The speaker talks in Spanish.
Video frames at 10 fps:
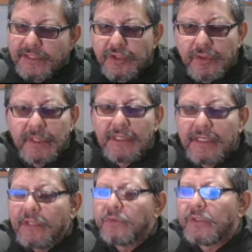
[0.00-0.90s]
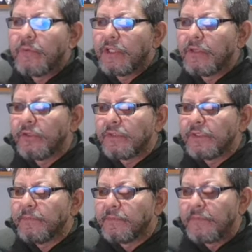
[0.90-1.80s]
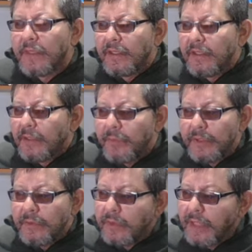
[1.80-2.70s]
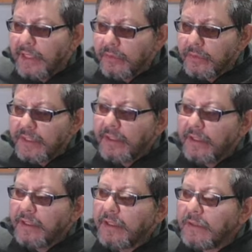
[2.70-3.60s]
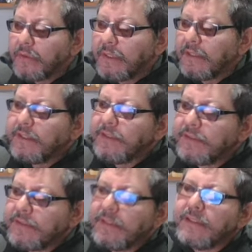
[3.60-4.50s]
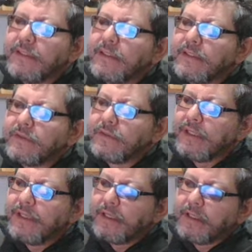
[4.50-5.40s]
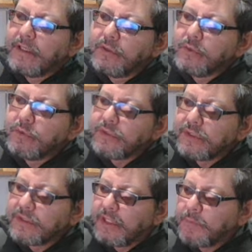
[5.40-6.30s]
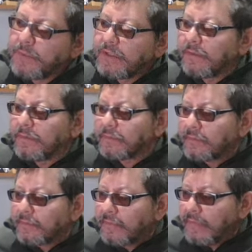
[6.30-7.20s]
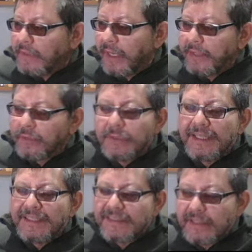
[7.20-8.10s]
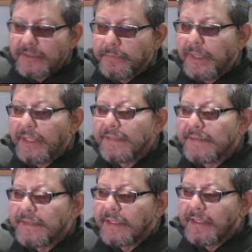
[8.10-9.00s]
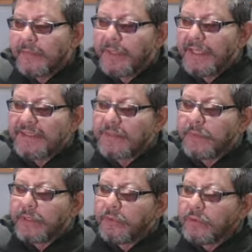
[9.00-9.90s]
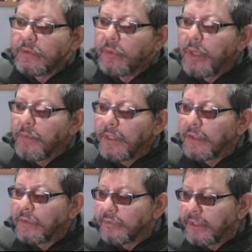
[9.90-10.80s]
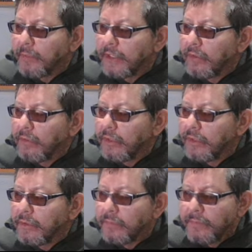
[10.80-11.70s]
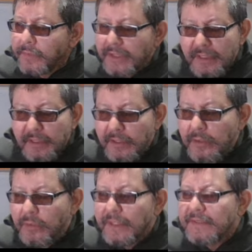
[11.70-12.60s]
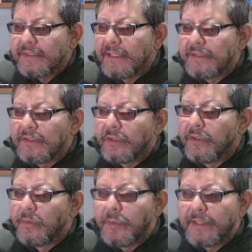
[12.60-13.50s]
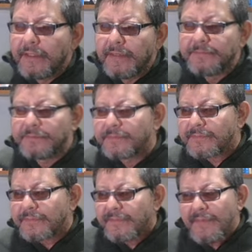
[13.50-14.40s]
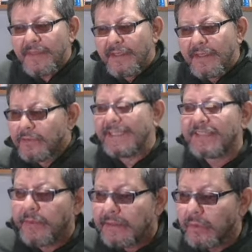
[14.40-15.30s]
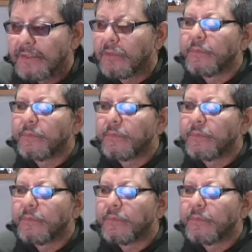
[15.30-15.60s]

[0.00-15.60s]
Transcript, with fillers: hecho en Linux Debian 12. Pero algo que agregué ahora es que he creado unos scripts. Hay un script para instalar BSPWM, un tema colorido y una instalación completa Aquí están casi